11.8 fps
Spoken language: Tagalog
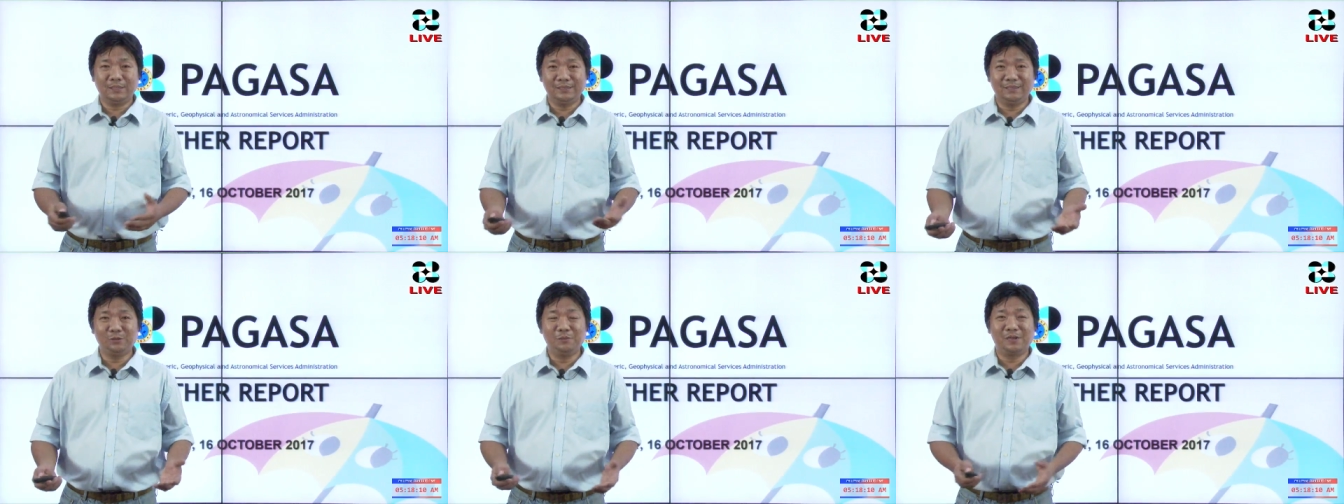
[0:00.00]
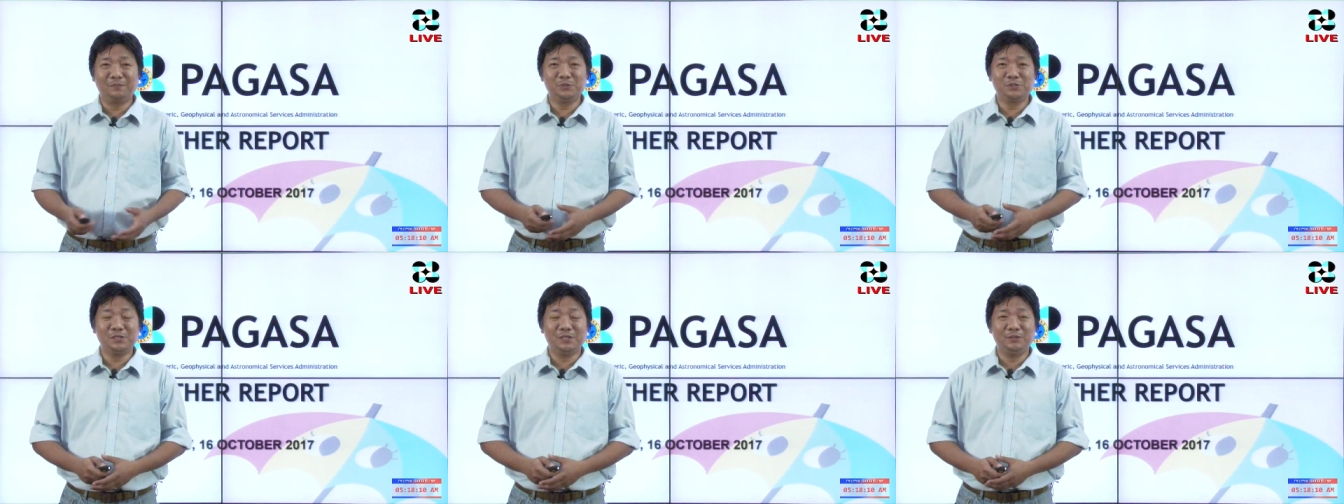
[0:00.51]
Magandang umaga
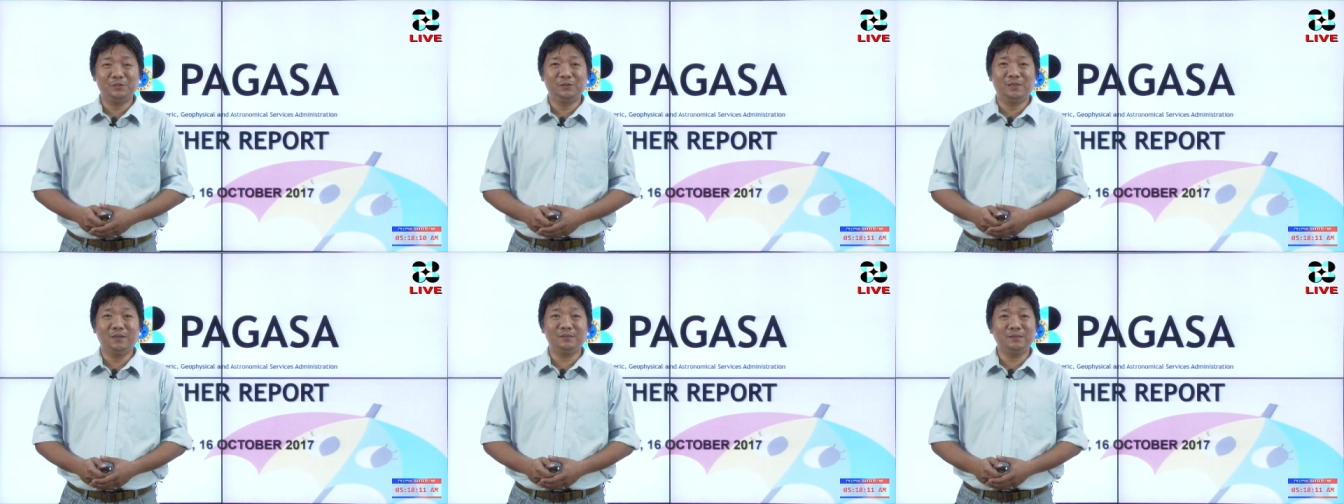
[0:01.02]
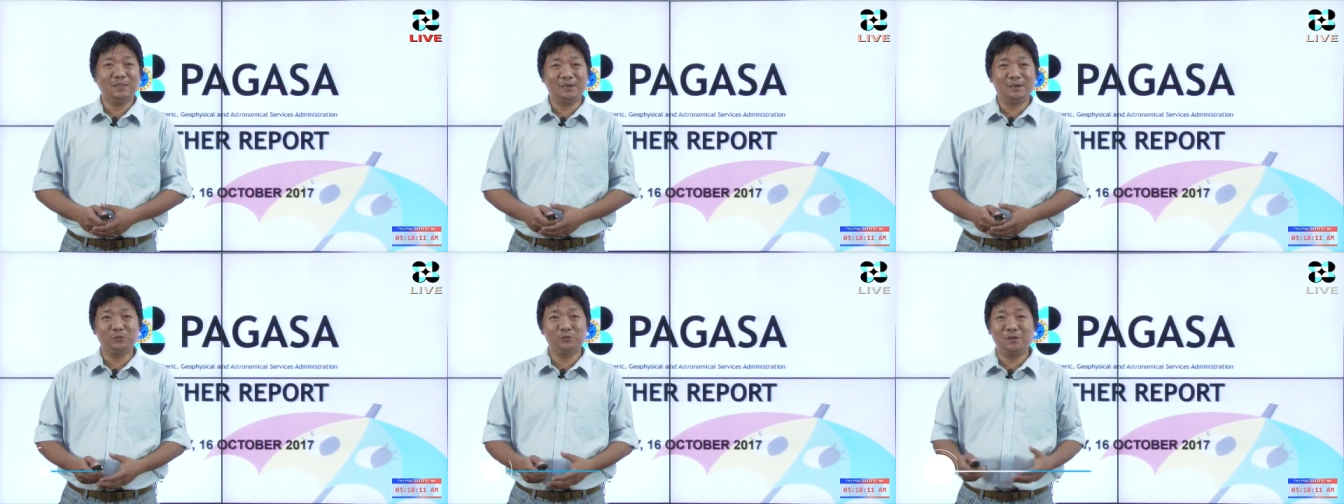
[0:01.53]
po sa inyong lahat.
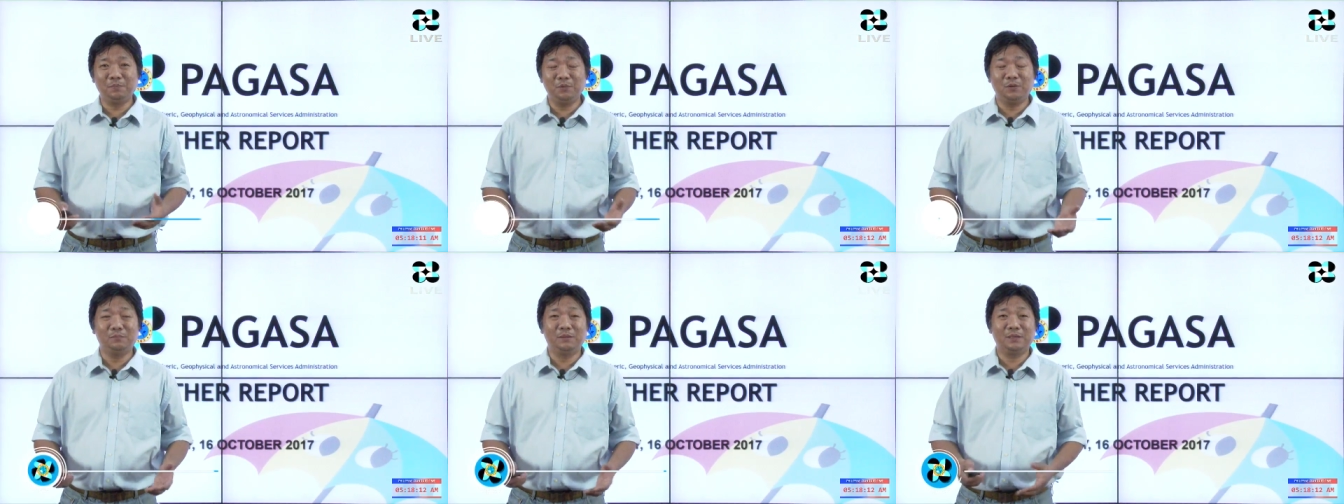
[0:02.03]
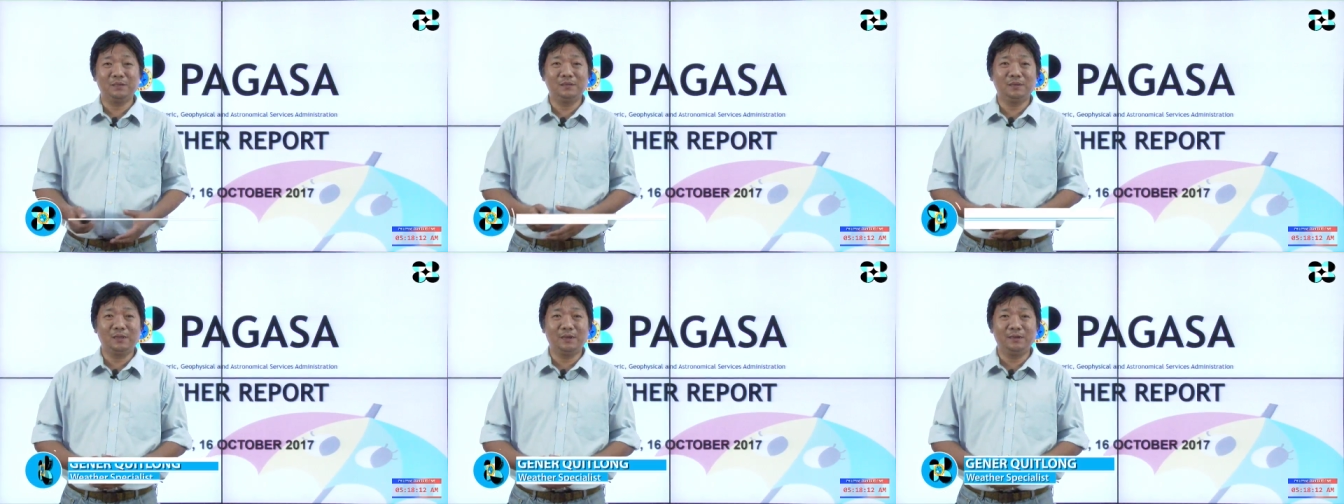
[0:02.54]
Narito na po ang
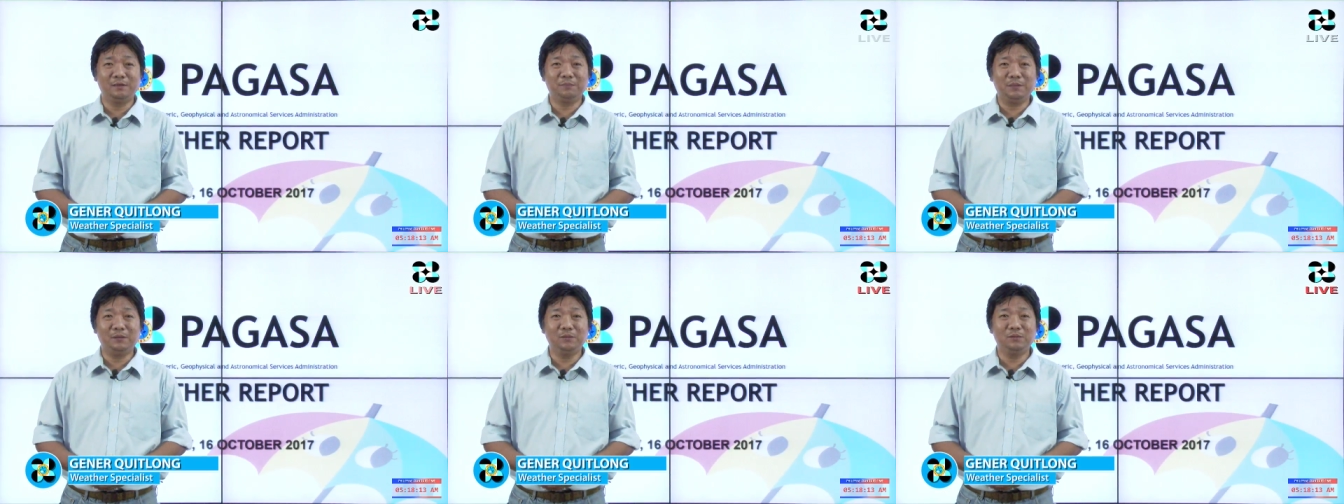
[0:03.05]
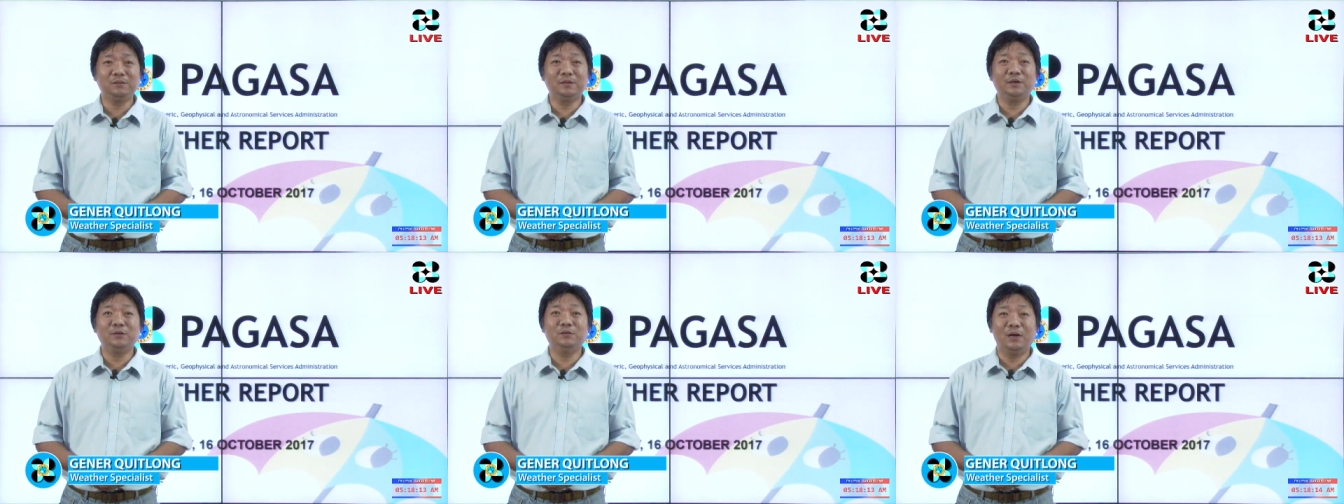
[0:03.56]
magiging lagay ng
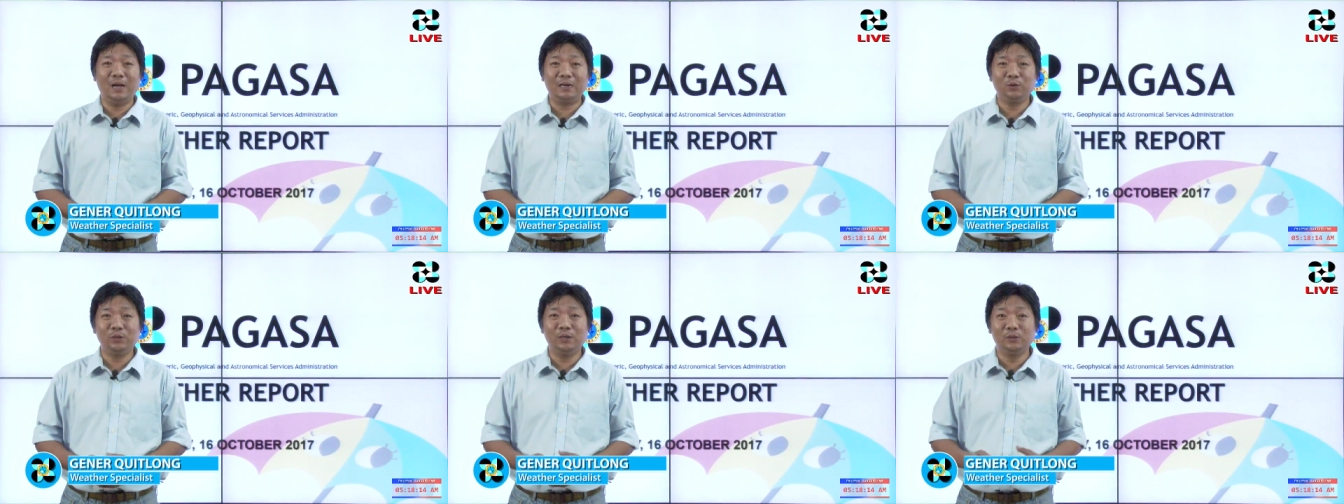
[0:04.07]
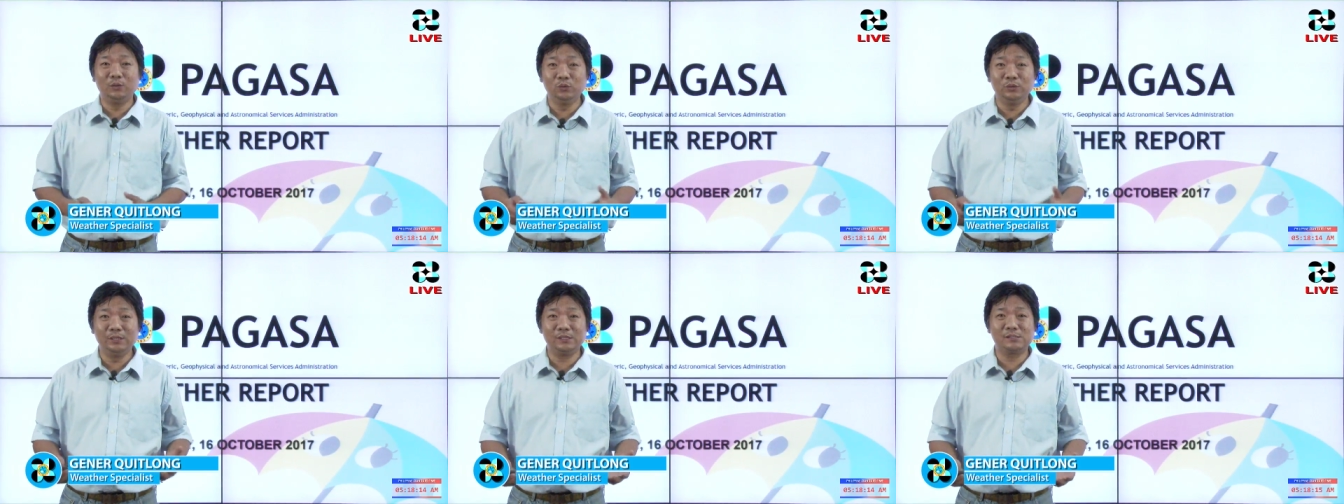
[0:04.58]
panahon ngayong araw ng
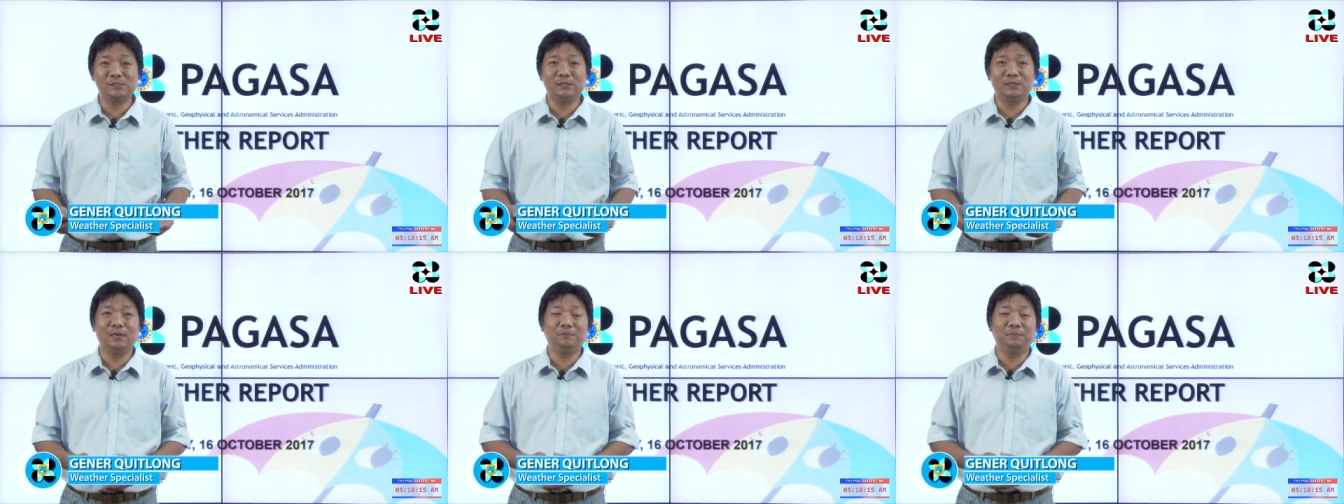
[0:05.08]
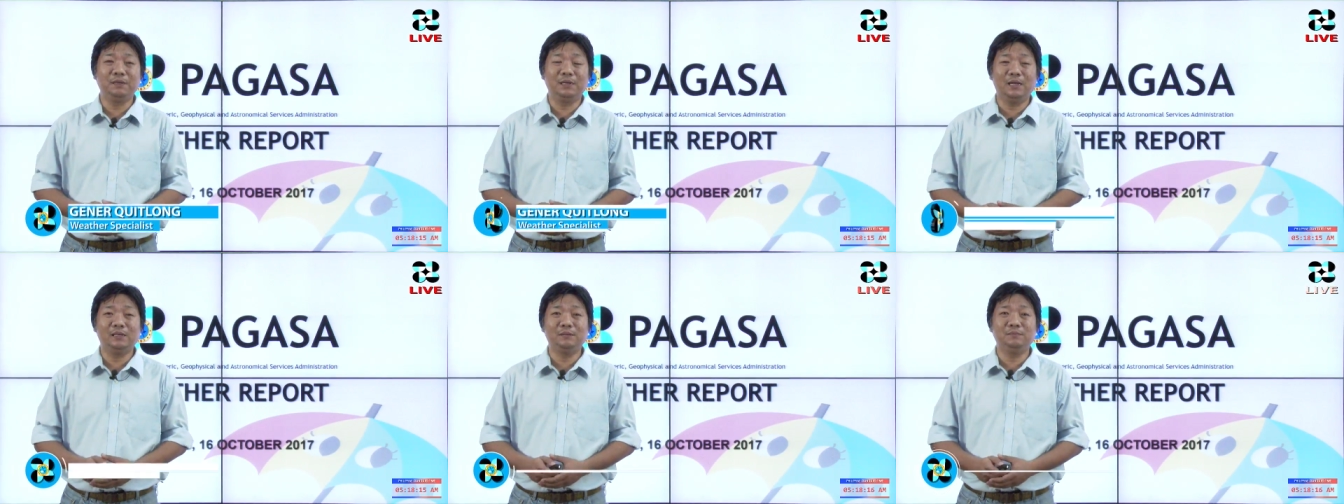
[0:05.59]
lunes, ikalabing
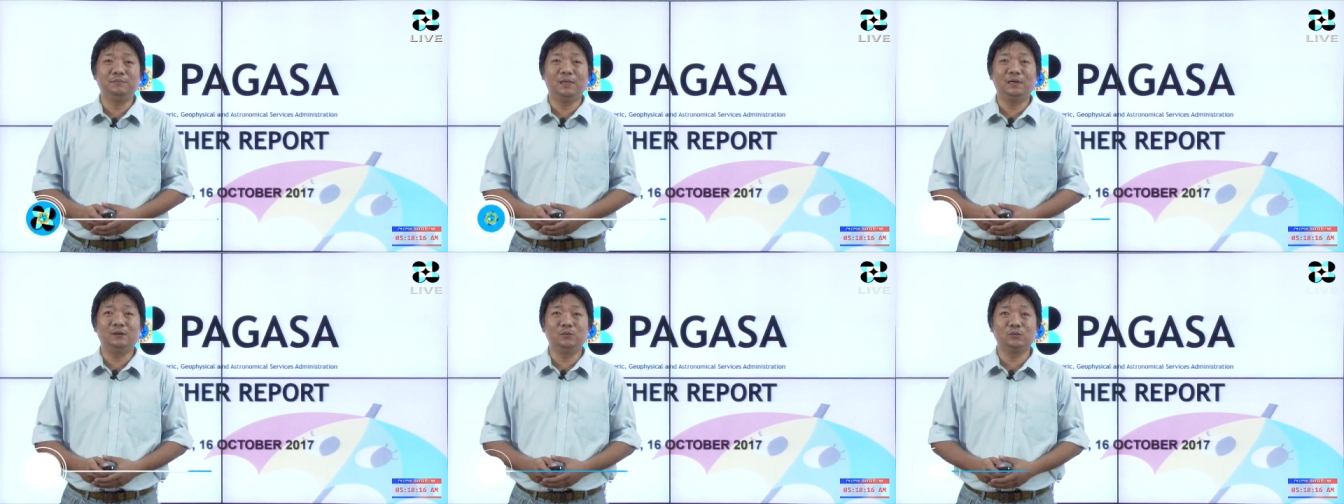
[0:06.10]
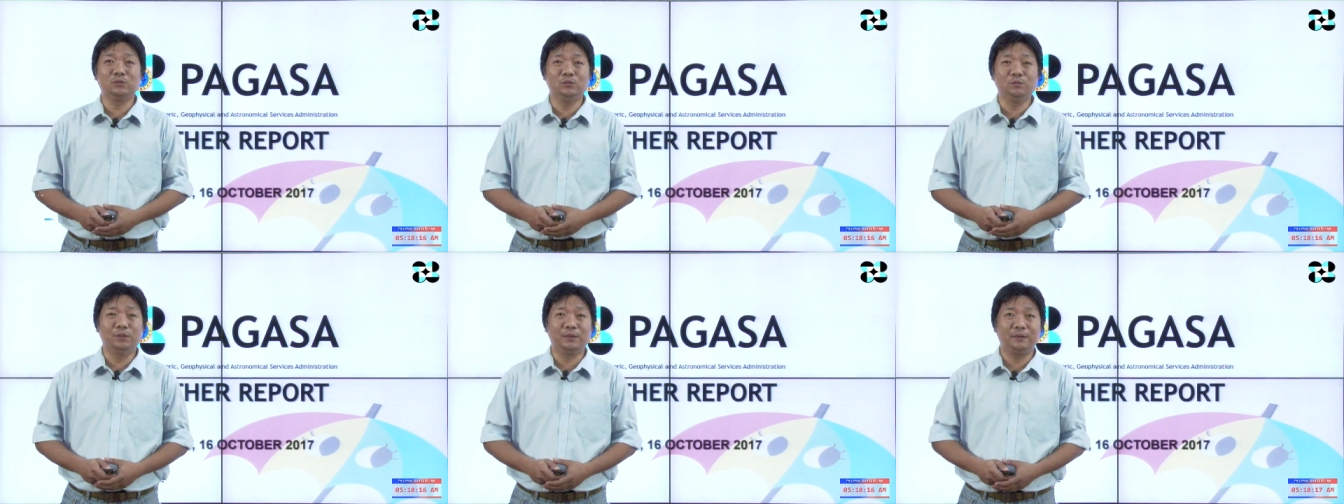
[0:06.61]
anim ng
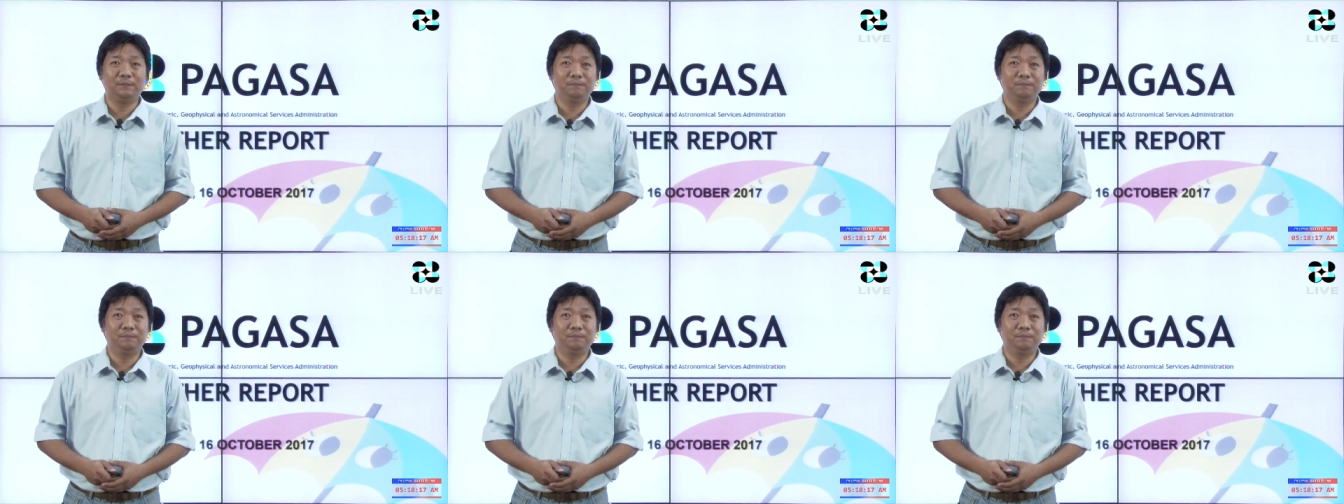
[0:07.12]
Oktubre.